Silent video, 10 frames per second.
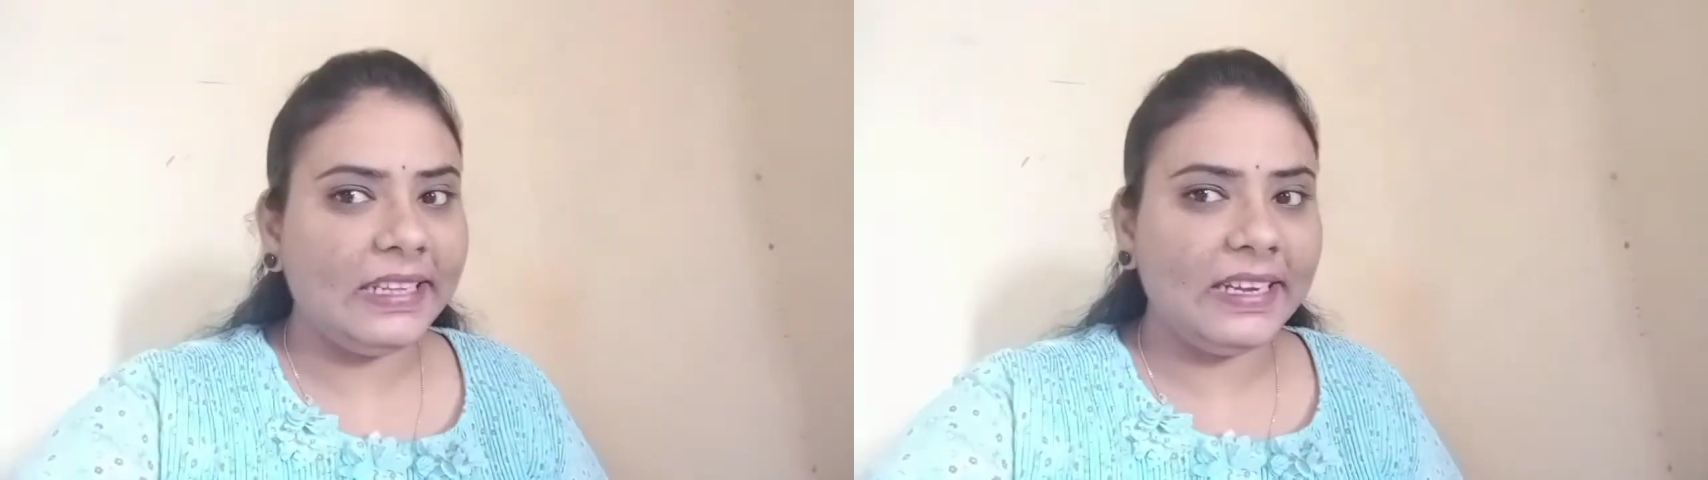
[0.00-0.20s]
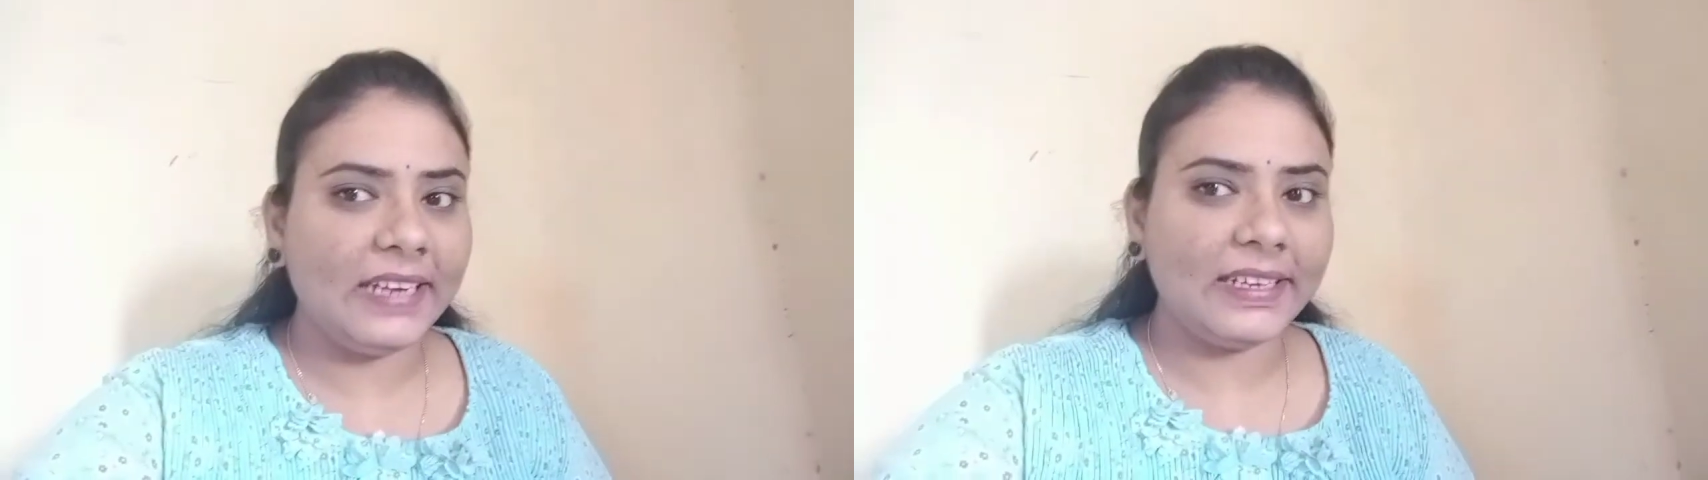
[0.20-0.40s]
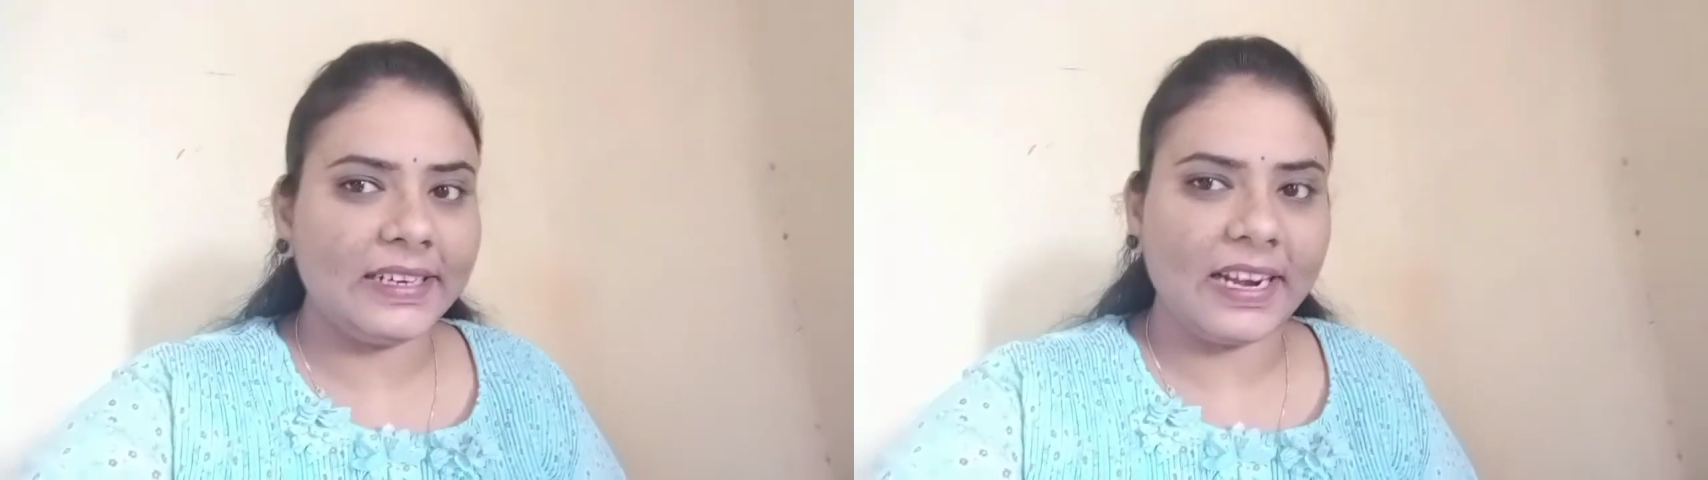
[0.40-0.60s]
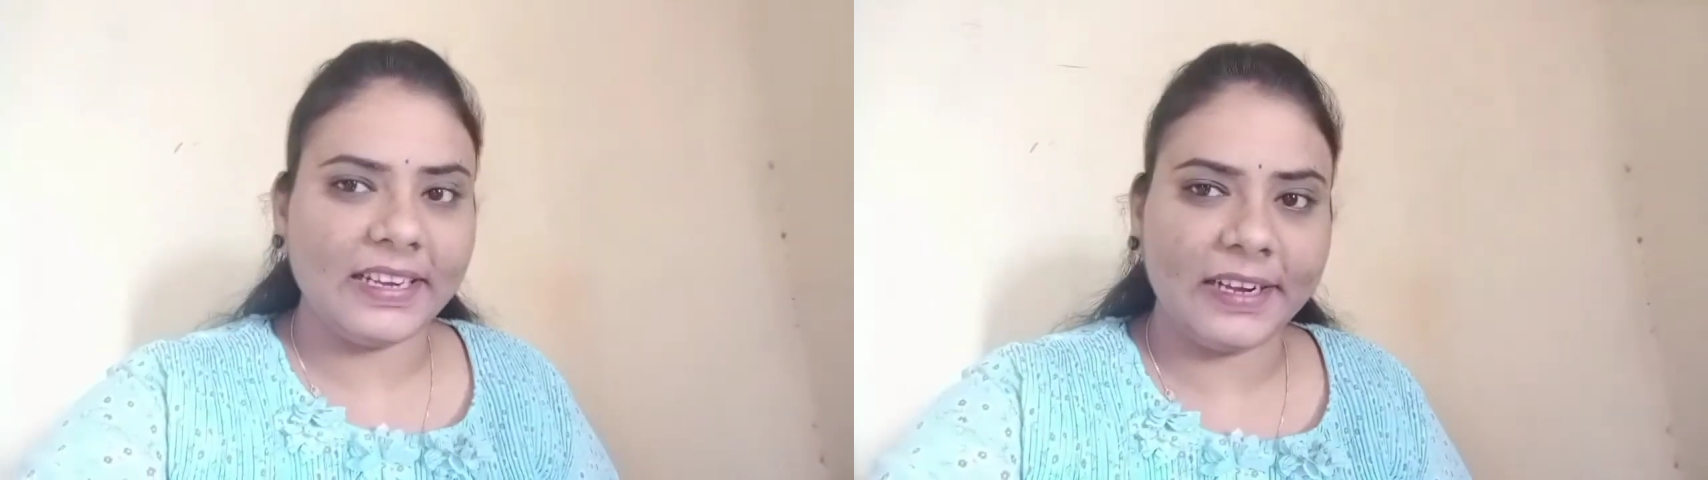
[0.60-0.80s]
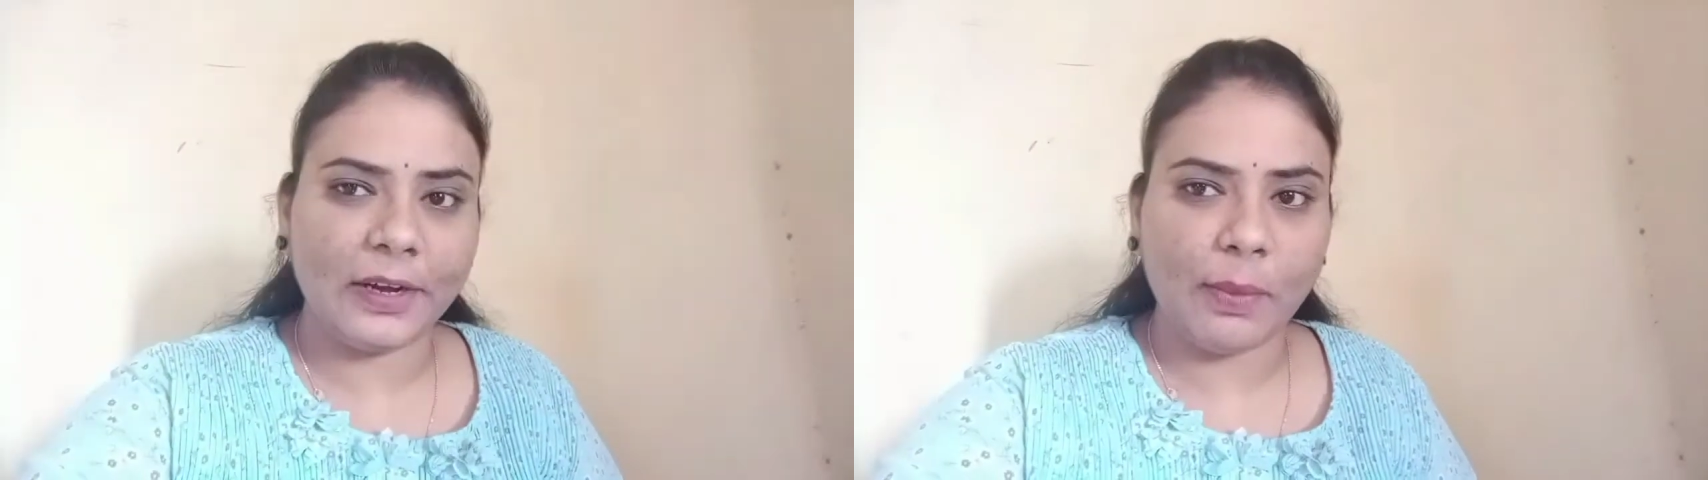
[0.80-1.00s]
రిలేటెడ్
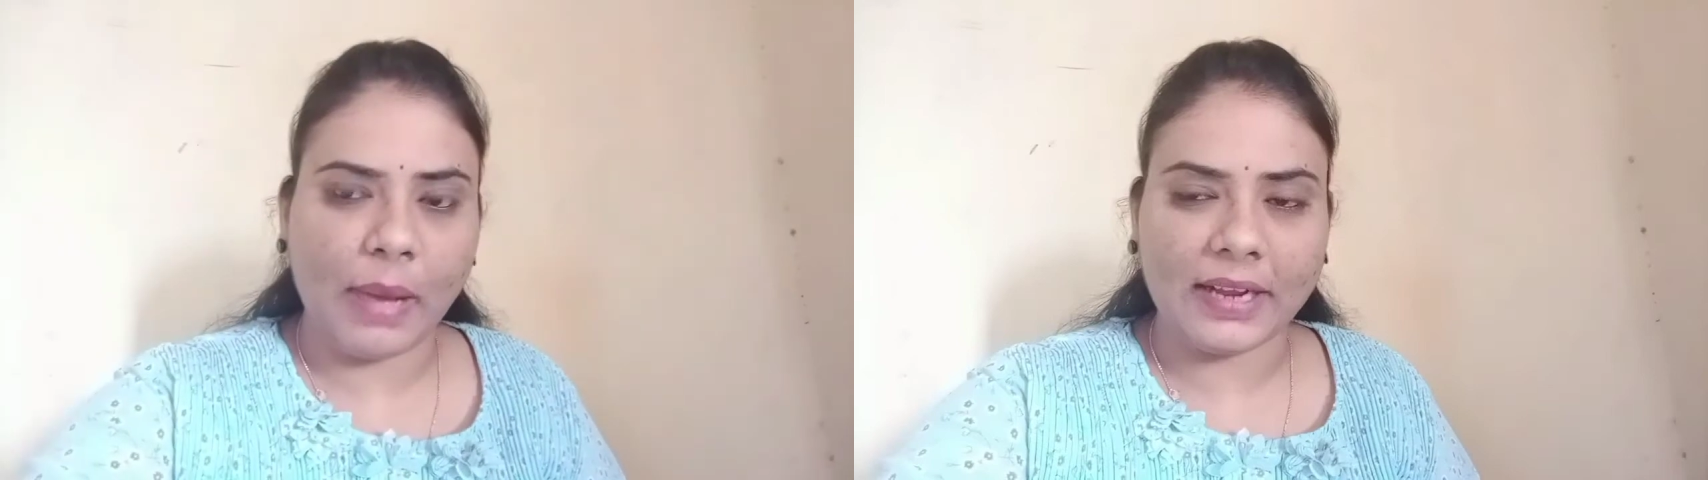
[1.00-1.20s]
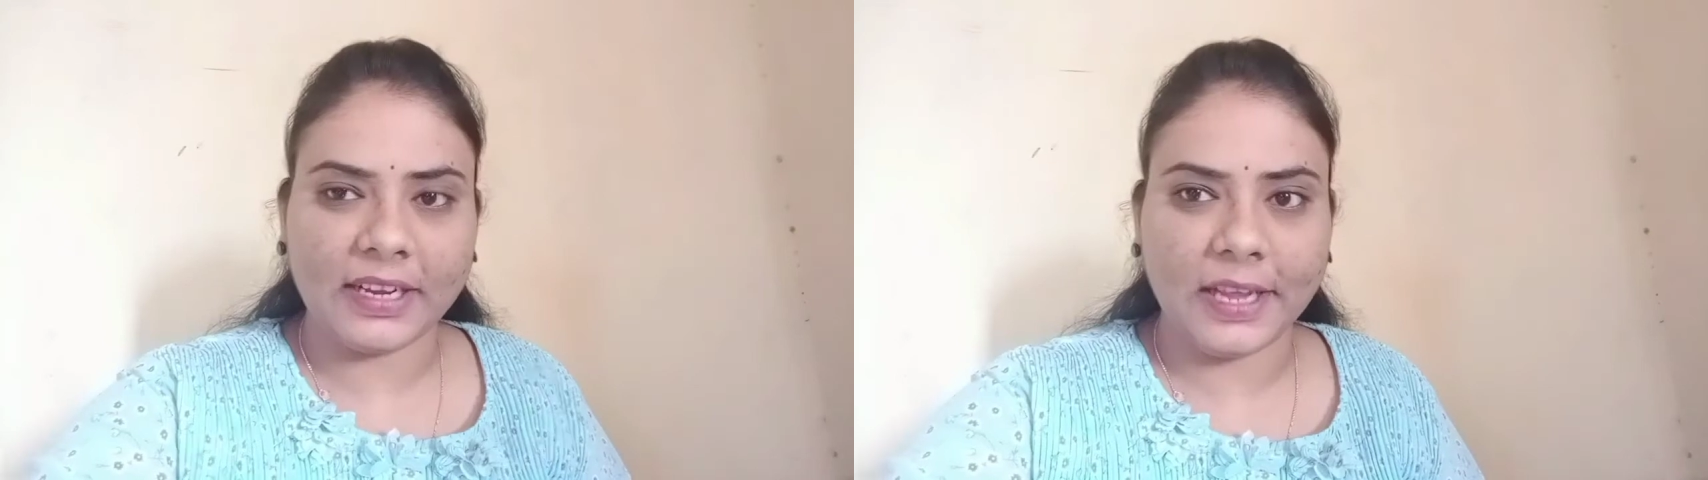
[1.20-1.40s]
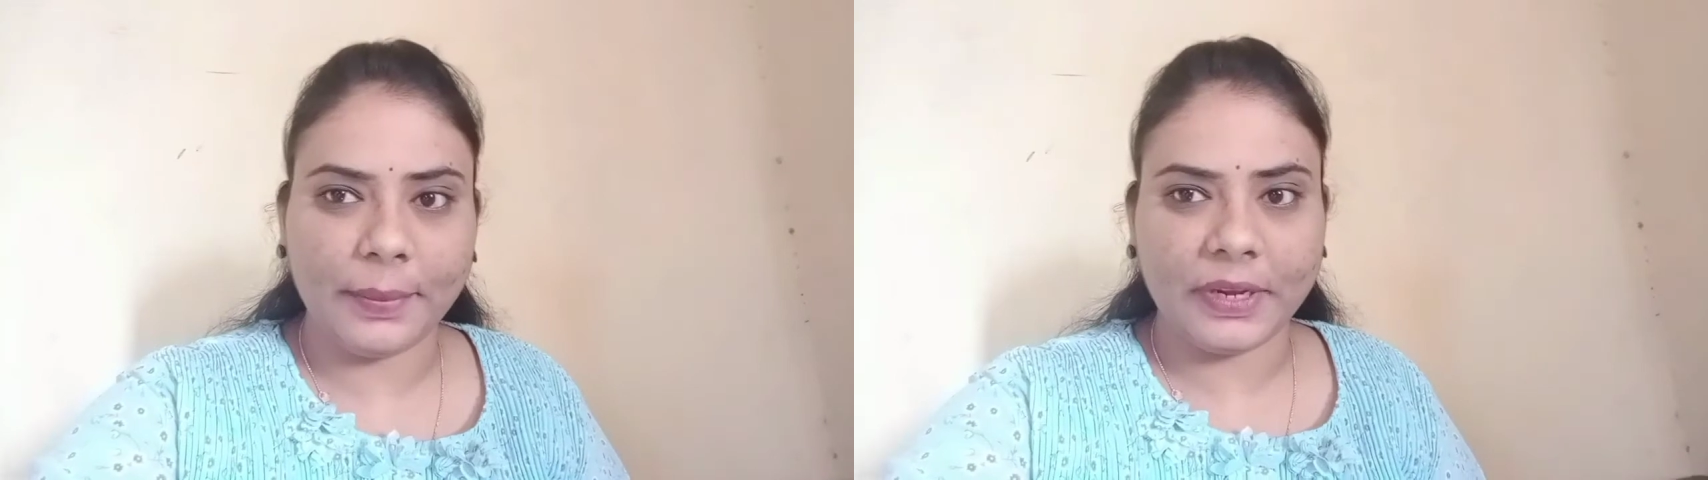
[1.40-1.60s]
కంటెంట్లో భాగంగా